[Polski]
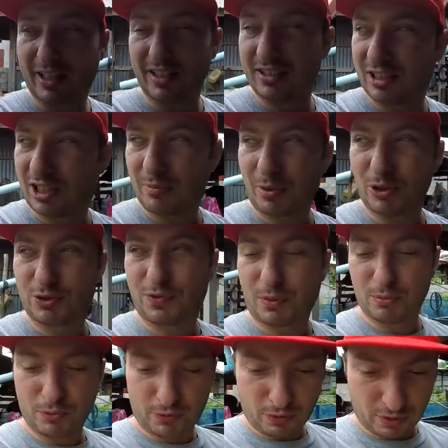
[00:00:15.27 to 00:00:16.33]
kiedyś chyba już Wam
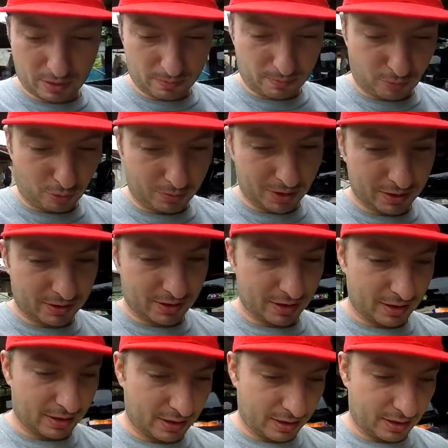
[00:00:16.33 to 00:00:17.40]
mówiłem,
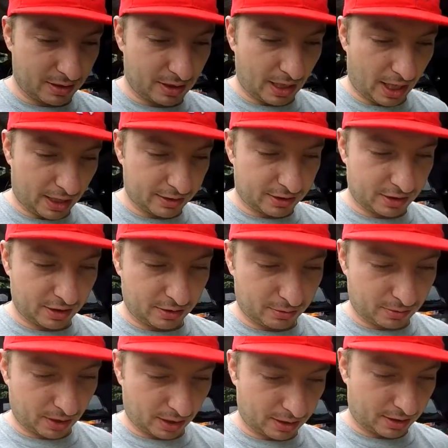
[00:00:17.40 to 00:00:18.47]
pomiędzy Nan, czyli
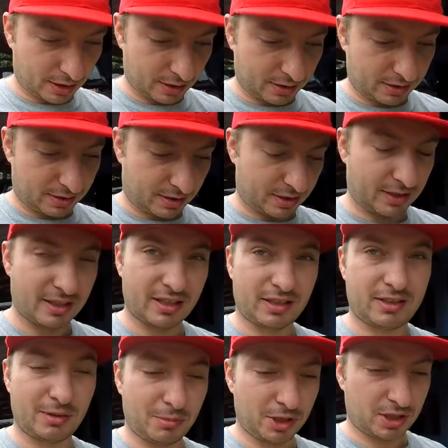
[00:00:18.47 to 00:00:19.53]
tutaj gdzie jest, e,
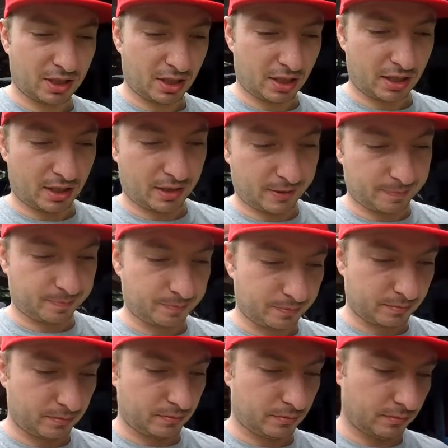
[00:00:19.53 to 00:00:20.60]
gdzie mieszka,
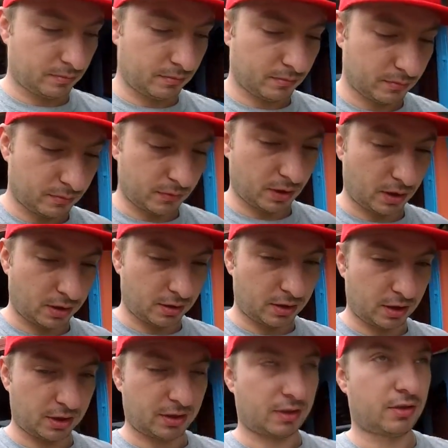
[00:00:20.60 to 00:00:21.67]
mm,
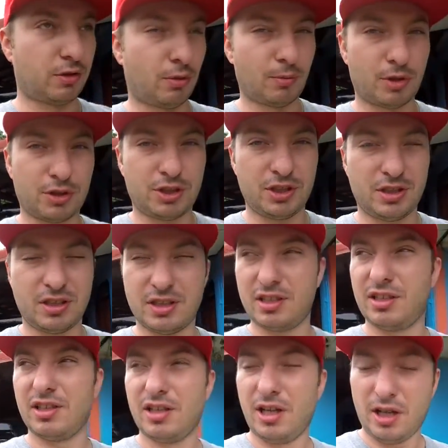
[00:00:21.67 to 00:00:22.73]
gdzie jest dom
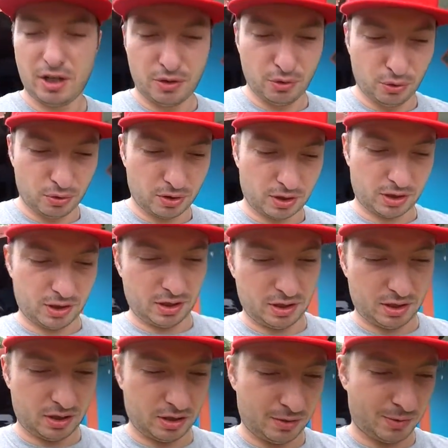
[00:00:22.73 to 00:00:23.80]
rodzinny Nung
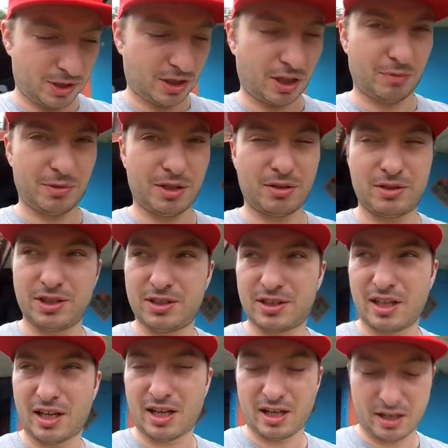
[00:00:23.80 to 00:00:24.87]
i mieszkają jej
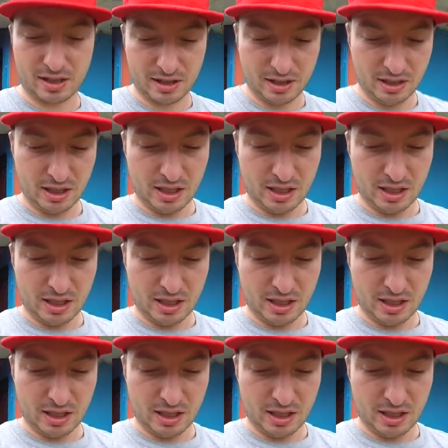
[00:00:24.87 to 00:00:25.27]
rodzice, a